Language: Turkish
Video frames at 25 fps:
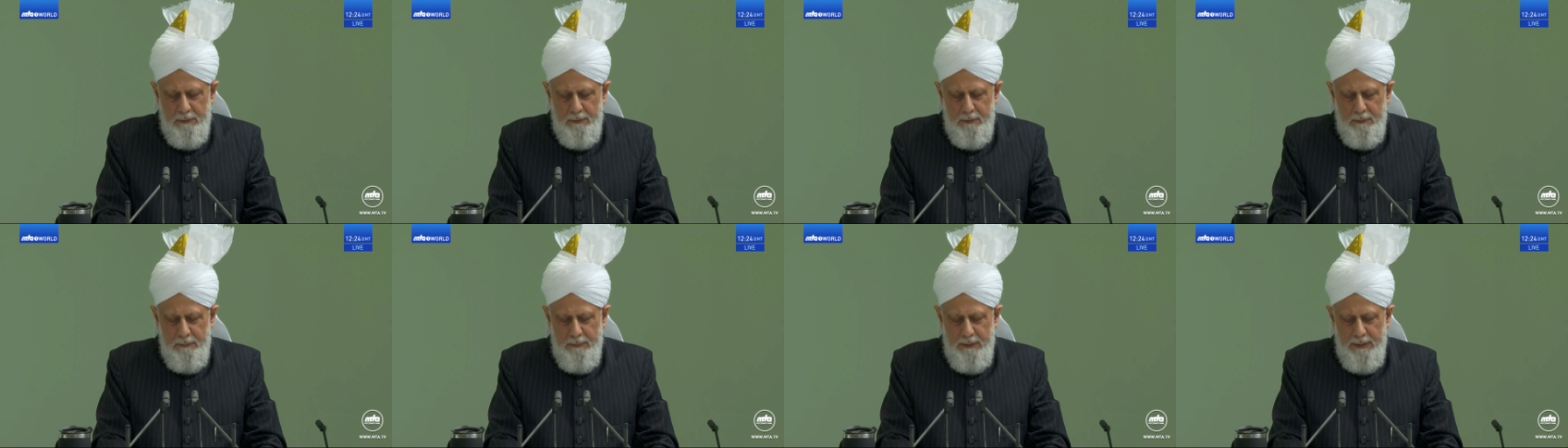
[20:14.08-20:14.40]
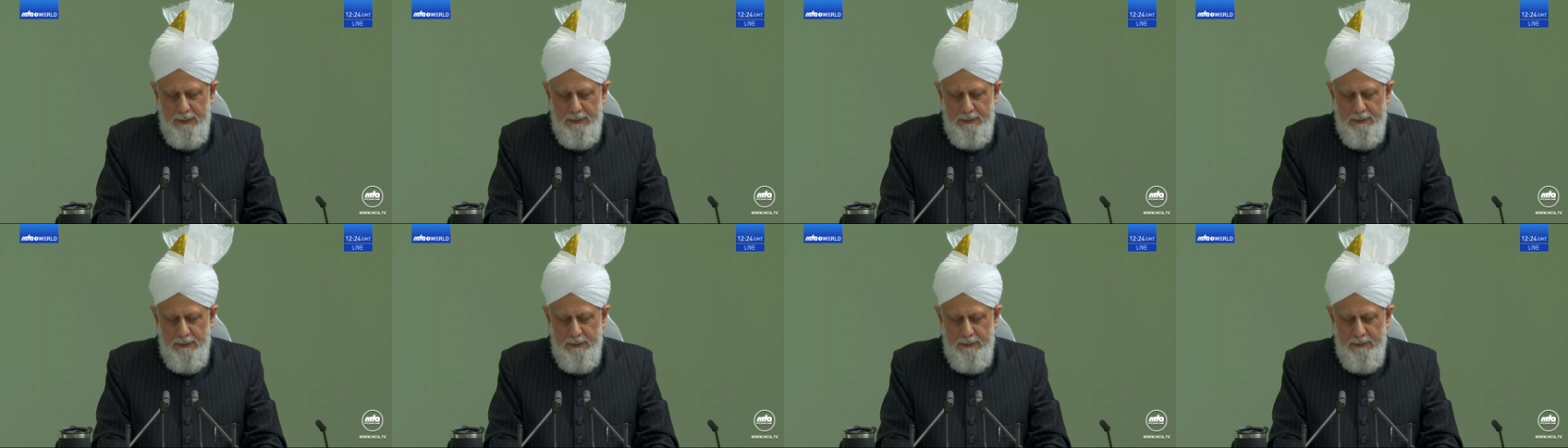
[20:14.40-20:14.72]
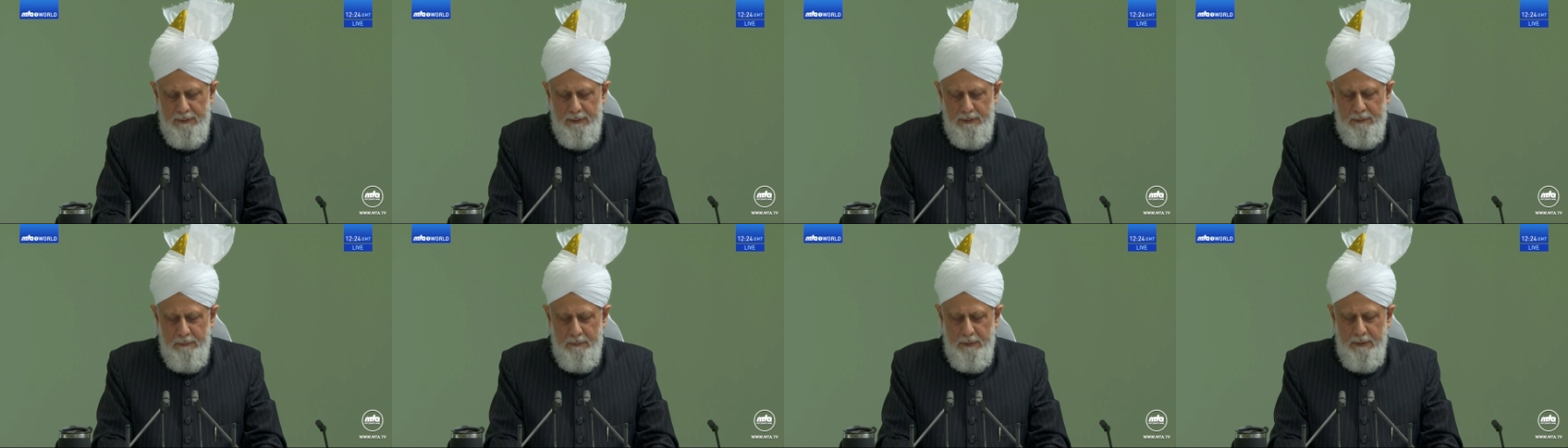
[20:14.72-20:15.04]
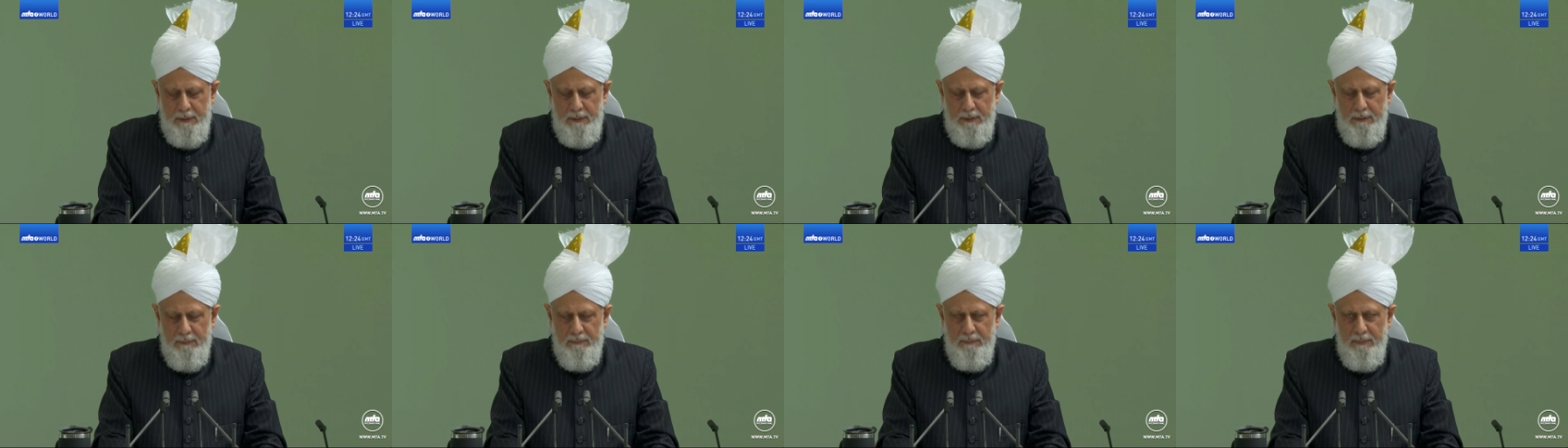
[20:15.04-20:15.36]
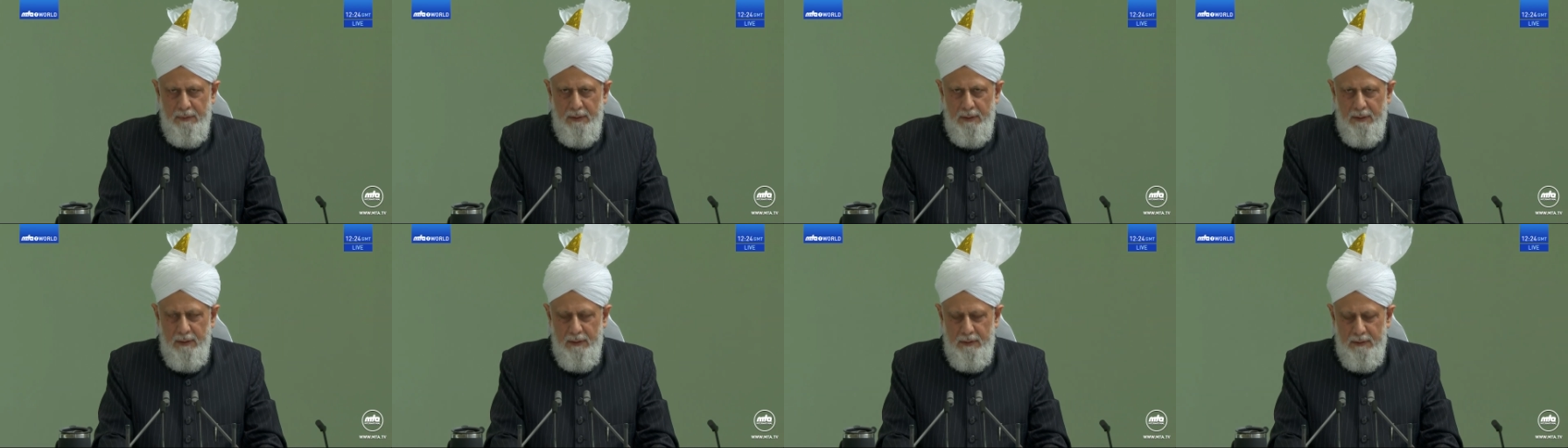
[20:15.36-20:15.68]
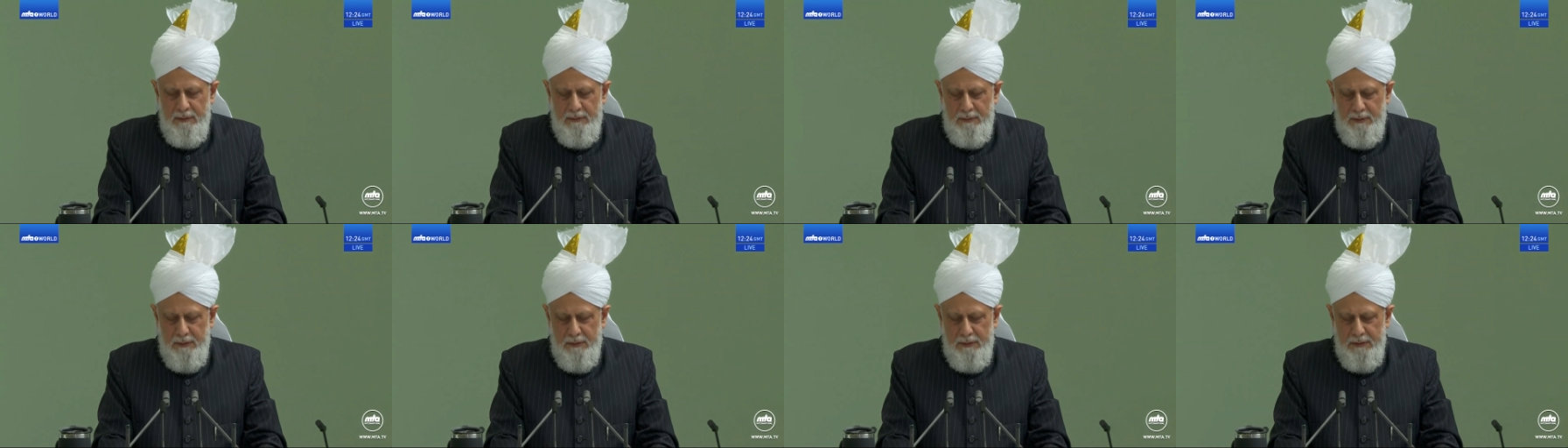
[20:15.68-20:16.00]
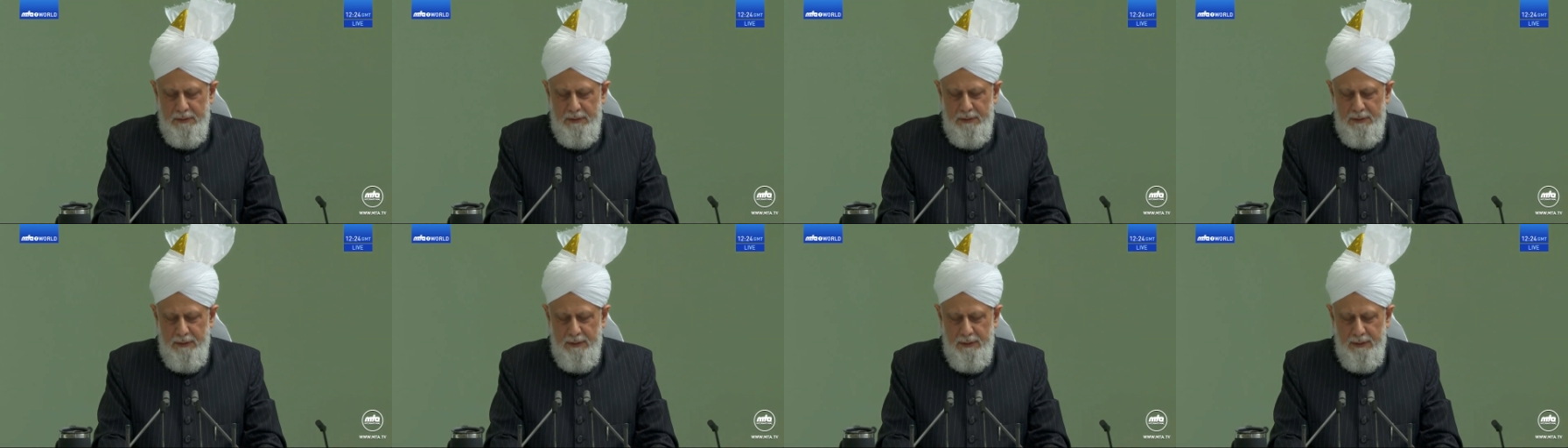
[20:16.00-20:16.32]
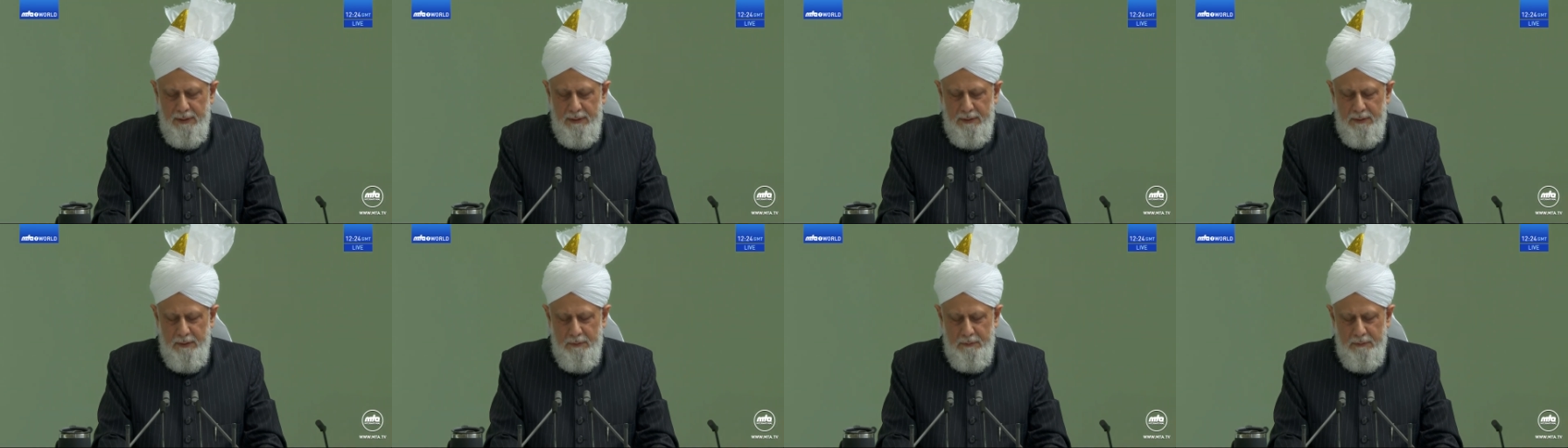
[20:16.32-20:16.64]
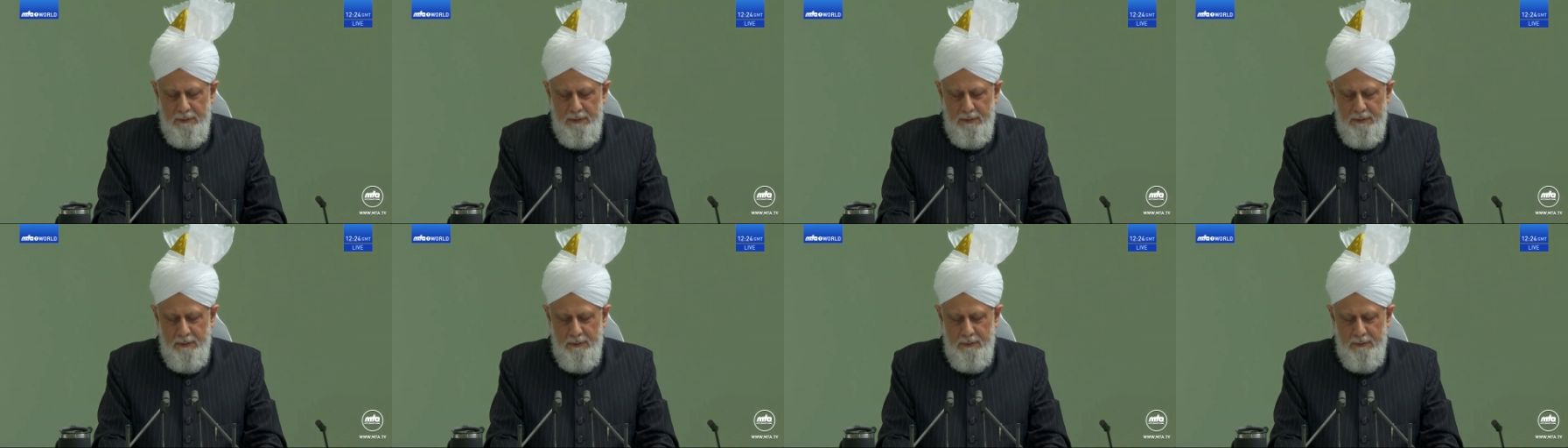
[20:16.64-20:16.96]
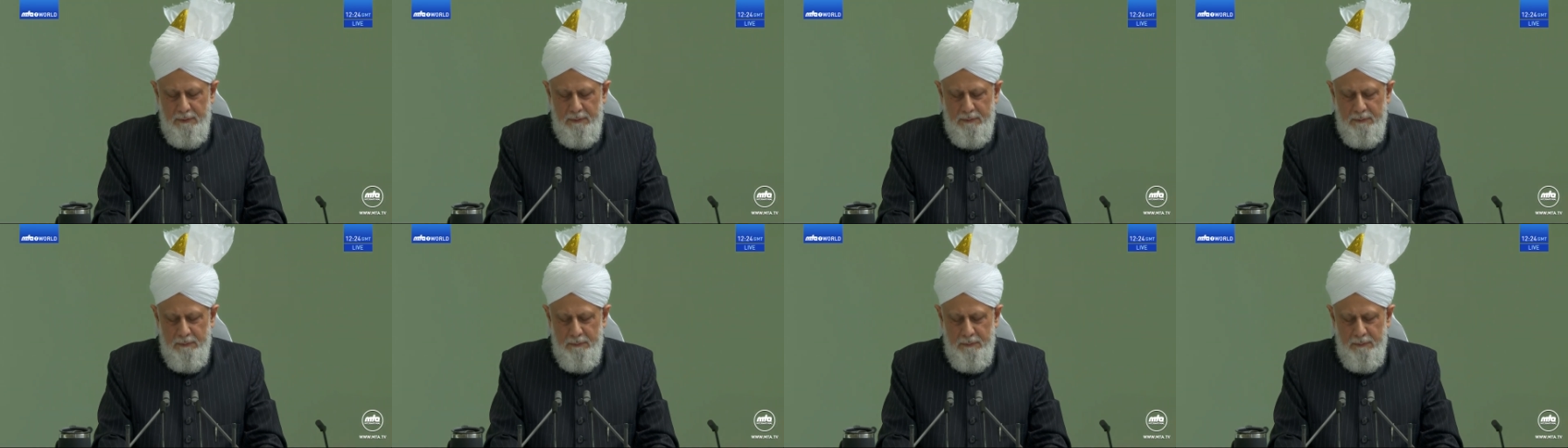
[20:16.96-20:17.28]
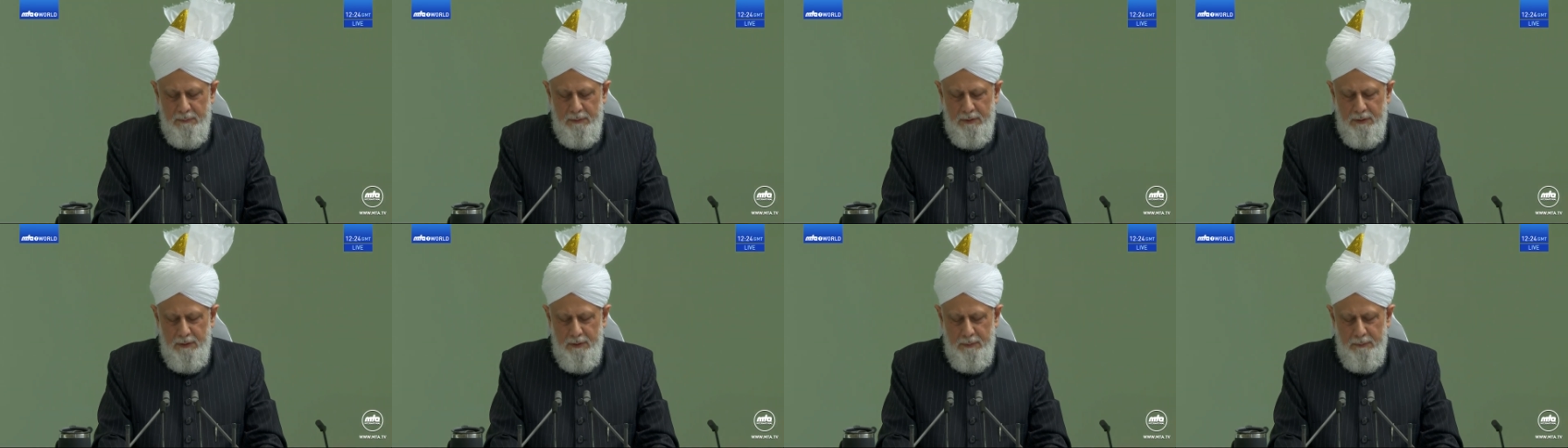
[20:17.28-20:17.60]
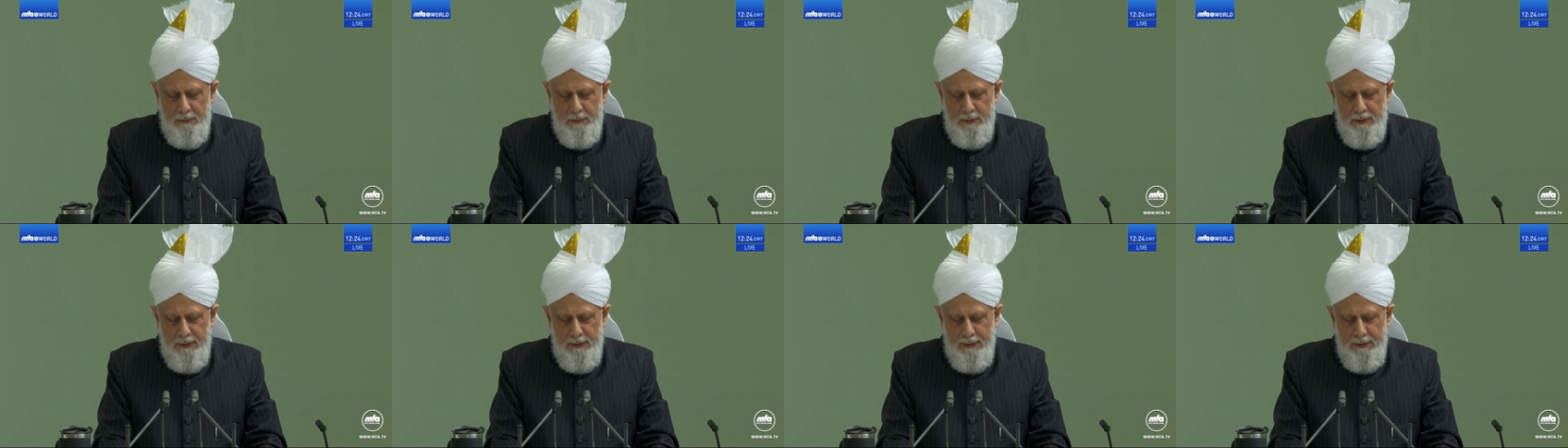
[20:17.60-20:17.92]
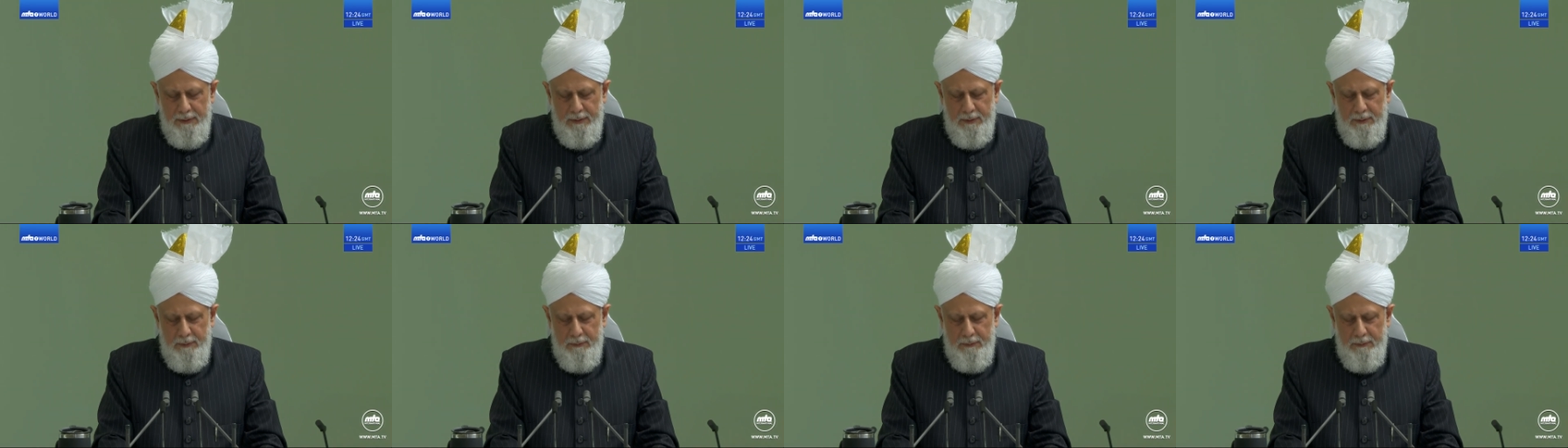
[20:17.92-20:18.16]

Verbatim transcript: o e, kalenin içinde kaldılar ve biz güçlüyüz.